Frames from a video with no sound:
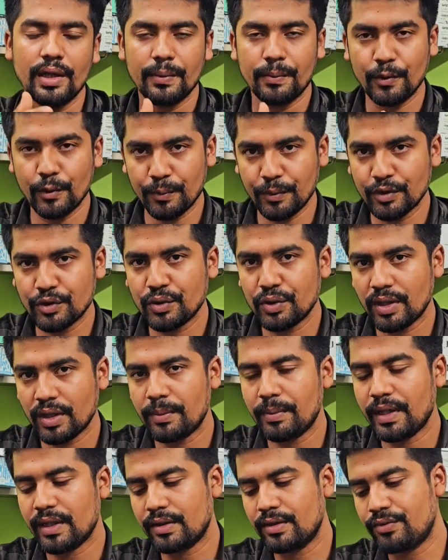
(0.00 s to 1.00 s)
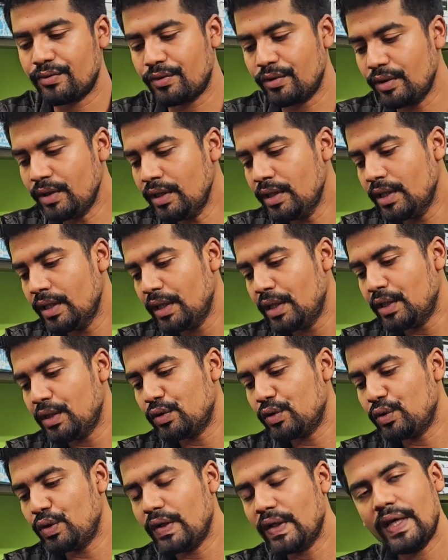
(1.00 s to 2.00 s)
প্রফেশনাল মাইক্রোফোন
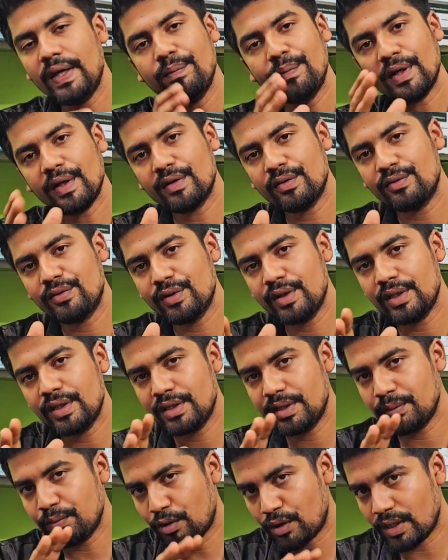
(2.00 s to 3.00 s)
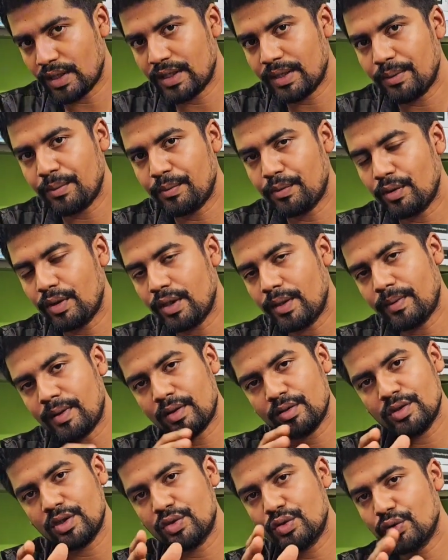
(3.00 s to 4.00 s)
তো এই মাইক্রোফোনের যে মডেলটি আমি বললাম
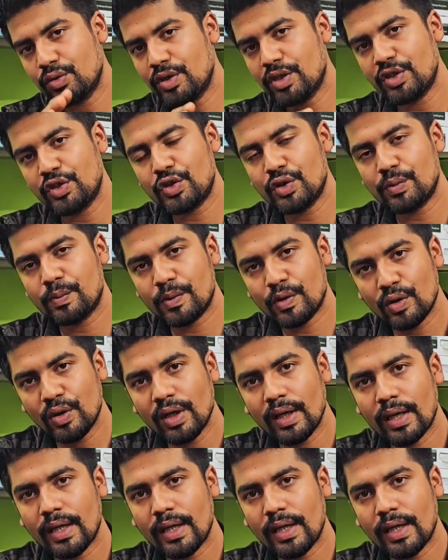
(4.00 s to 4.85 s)
আউজি চৌত্রিশশো প্রো